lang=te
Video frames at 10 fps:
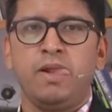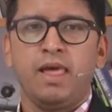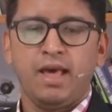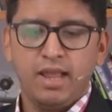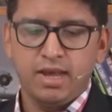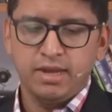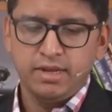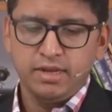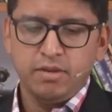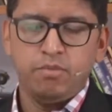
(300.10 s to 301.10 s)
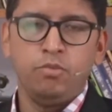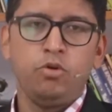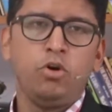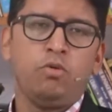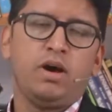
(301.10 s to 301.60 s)
అలా
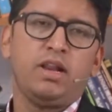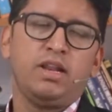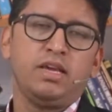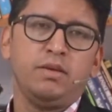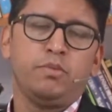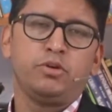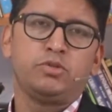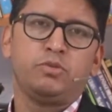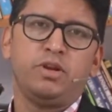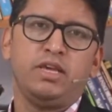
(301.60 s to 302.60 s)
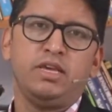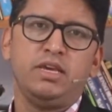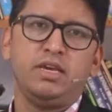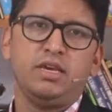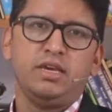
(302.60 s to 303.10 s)
మూడో వారానికి పోస్ట్ పోన్ అయ్యి
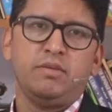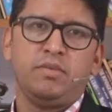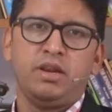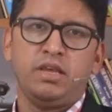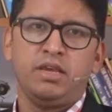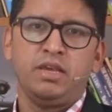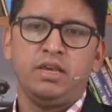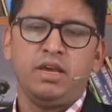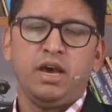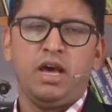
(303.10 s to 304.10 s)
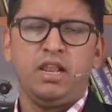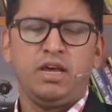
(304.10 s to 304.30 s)
మరి అలా